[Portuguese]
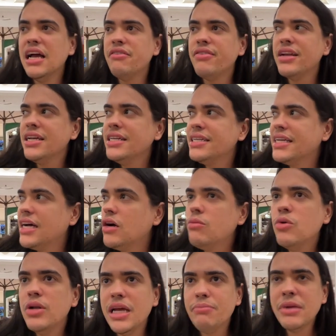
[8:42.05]
Eu falei, não,
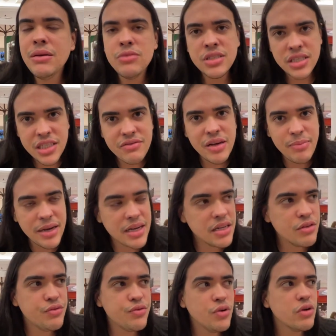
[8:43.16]
mulher, mesmo se tiver pegando
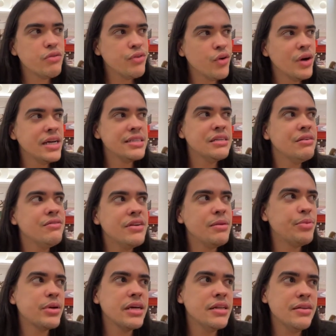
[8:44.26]
fogo, vão resolver,
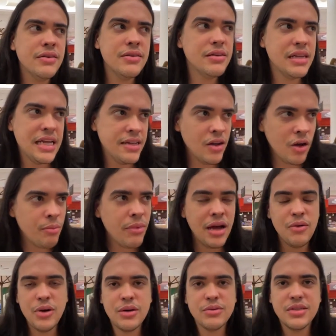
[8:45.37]
porque não é, é
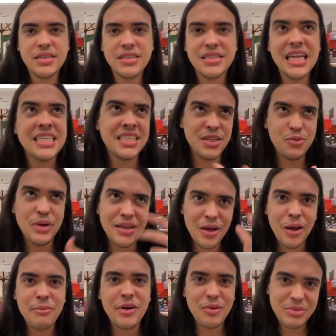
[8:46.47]
normal acontecer. É assim, não é
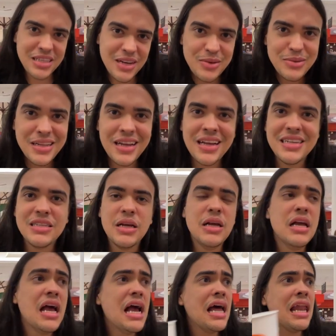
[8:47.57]
normal, mas acontece. Não,
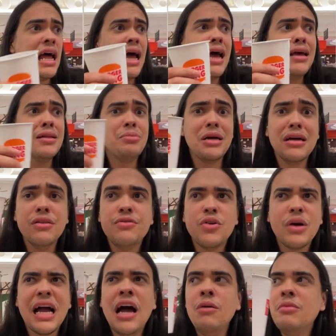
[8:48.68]
é. Aí. Ah, pegando
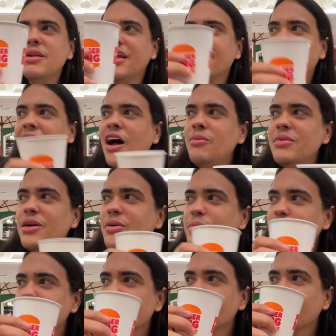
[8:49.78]
fogo, calma,
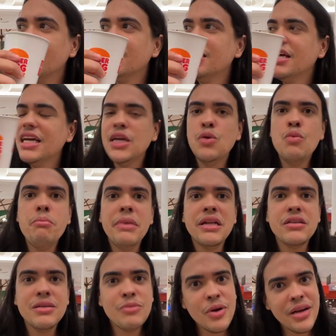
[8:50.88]
Com
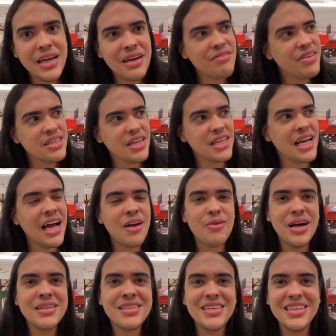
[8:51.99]
medo de morrer, a velha já tava
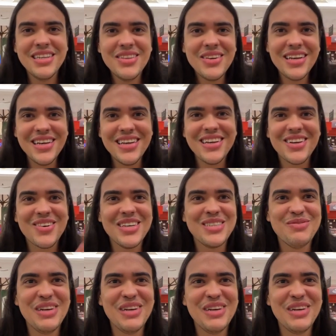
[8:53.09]
quase indo aí, coisa